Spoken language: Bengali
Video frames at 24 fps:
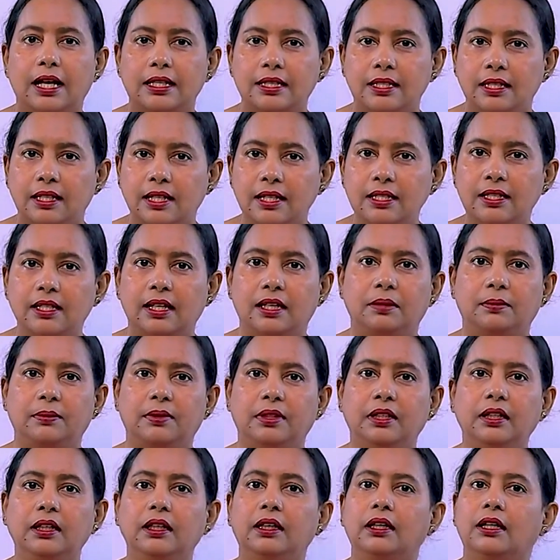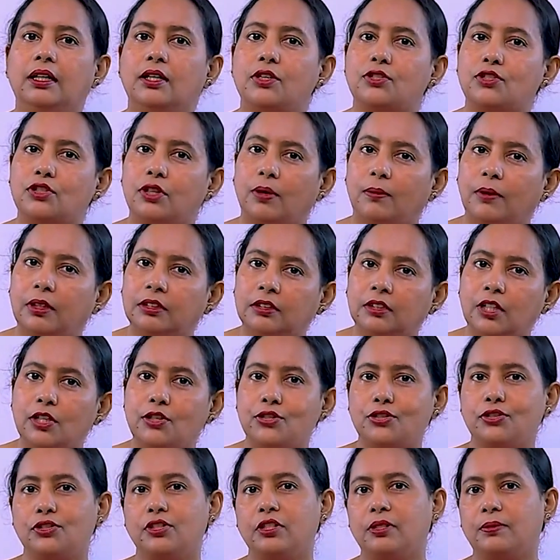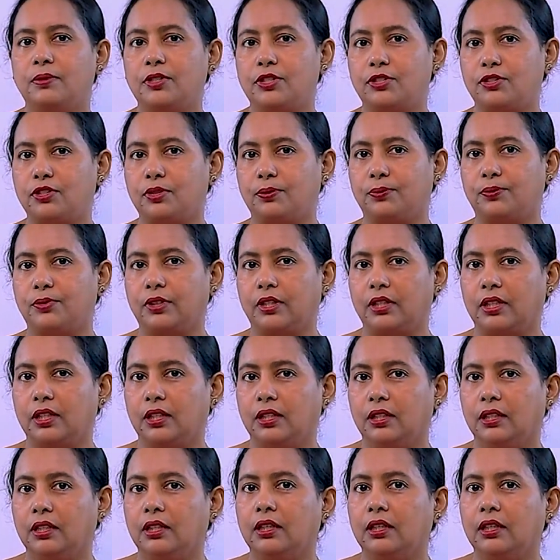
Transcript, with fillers: আজকে জানবে সমান্তরাল সন্নিবেশ সম্পর্কে